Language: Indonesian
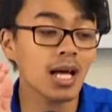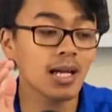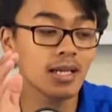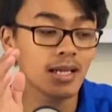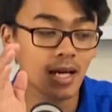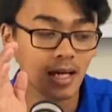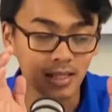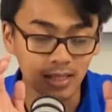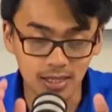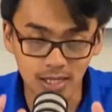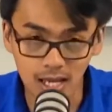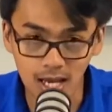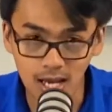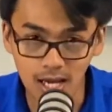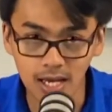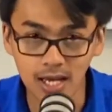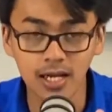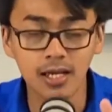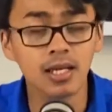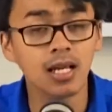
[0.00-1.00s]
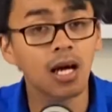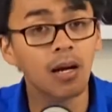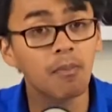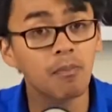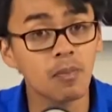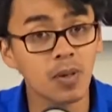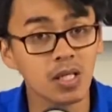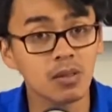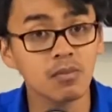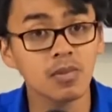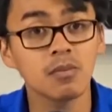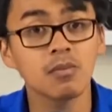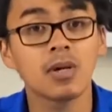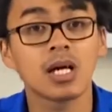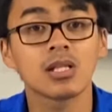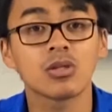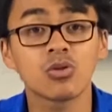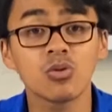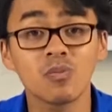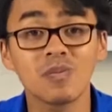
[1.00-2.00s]
data yang dapat
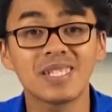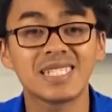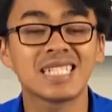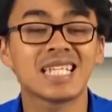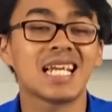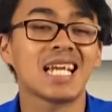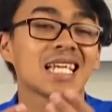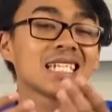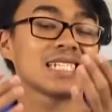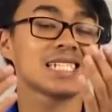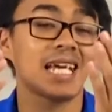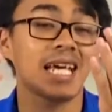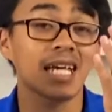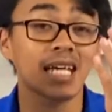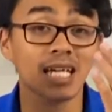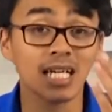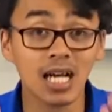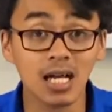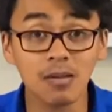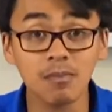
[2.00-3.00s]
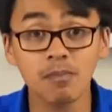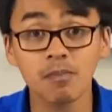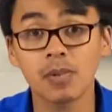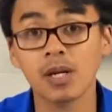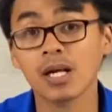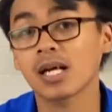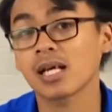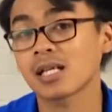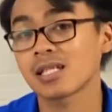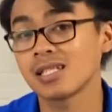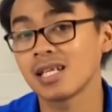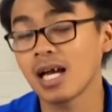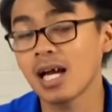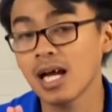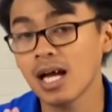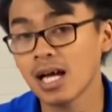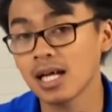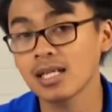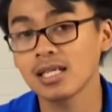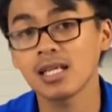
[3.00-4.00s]
membantu menyelesaikan
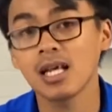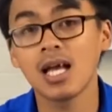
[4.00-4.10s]
pekerjaan